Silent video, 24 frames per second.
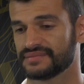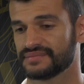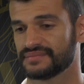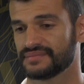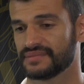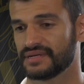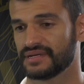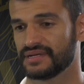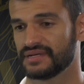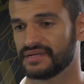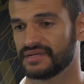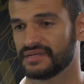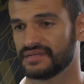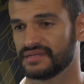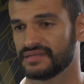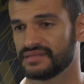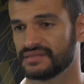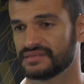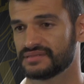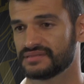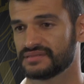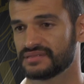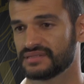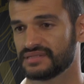
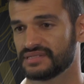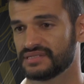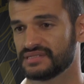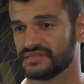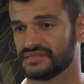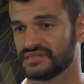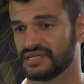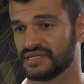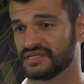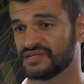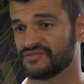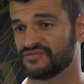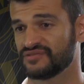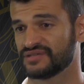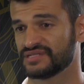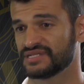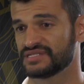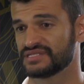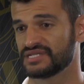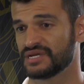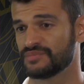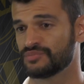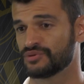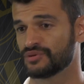Mas a gente tenta fazer
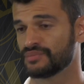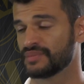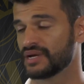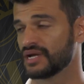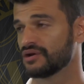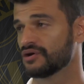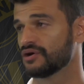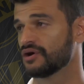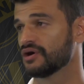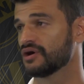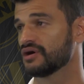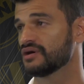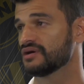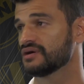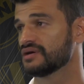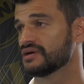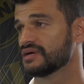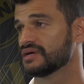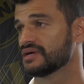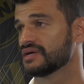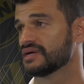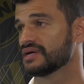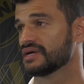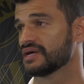sempre o melhor
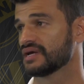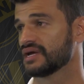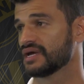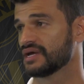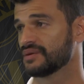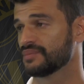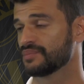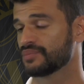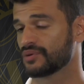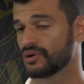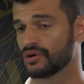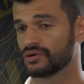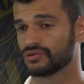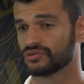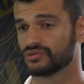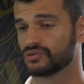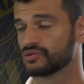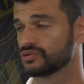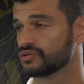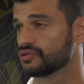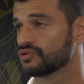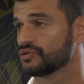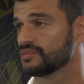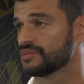em prol do
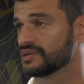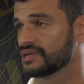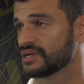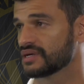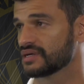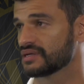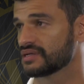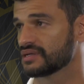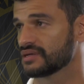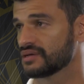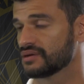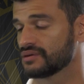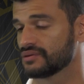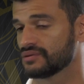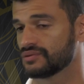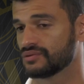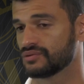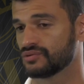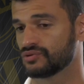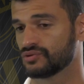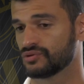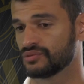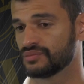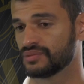clube, né? Que é o
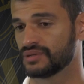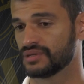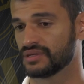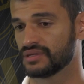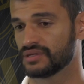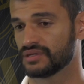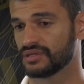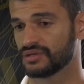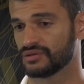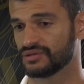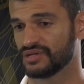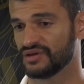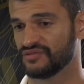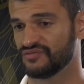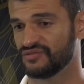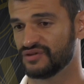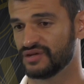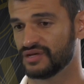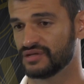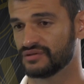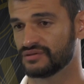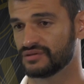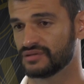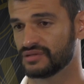clube que eu
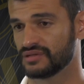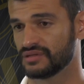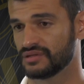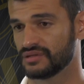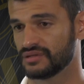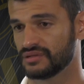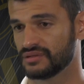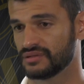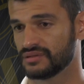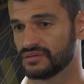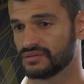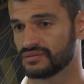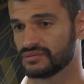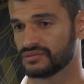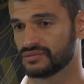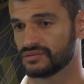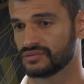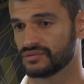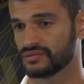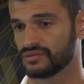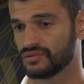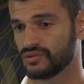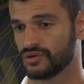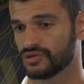defendo, que
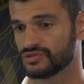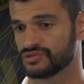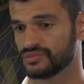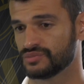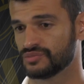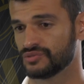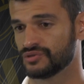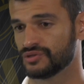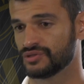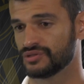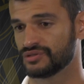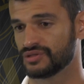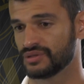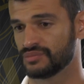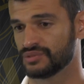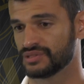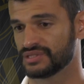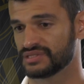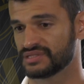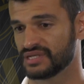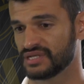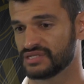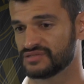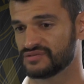gosto muito, tenho
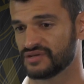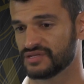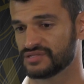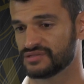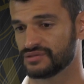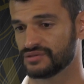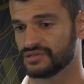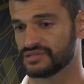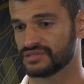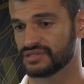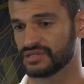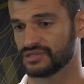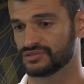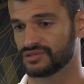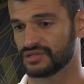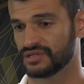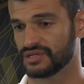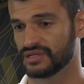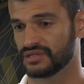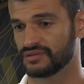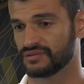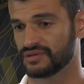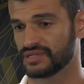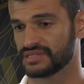muita satisfação em estar
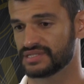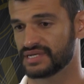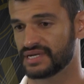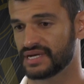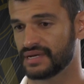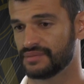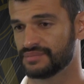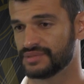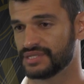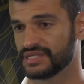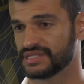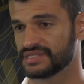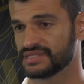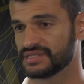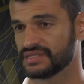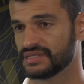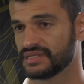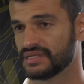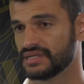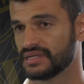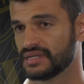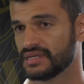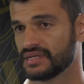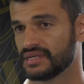jogando com essa camisa.
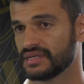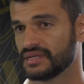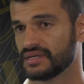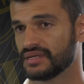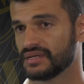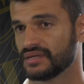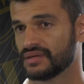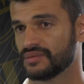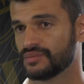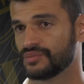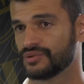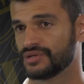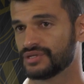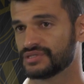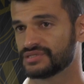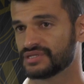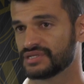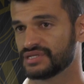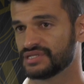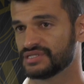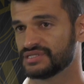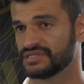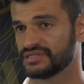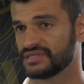Por isso
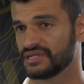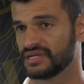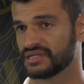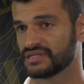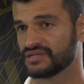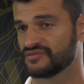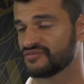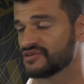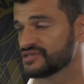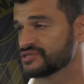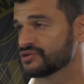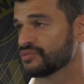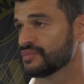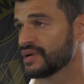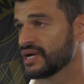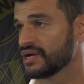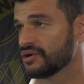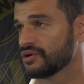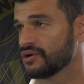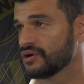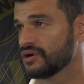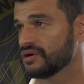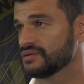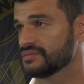a gente tenta fazer o
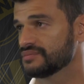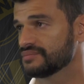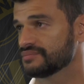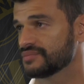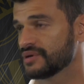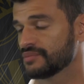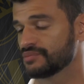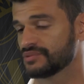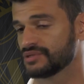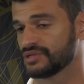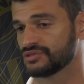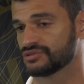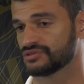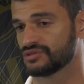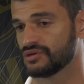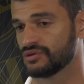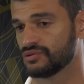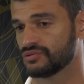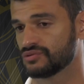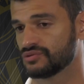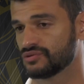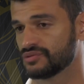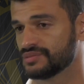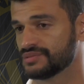melhor para poder ajudar
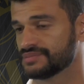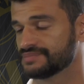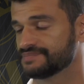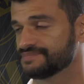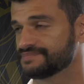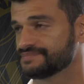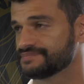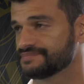o clube.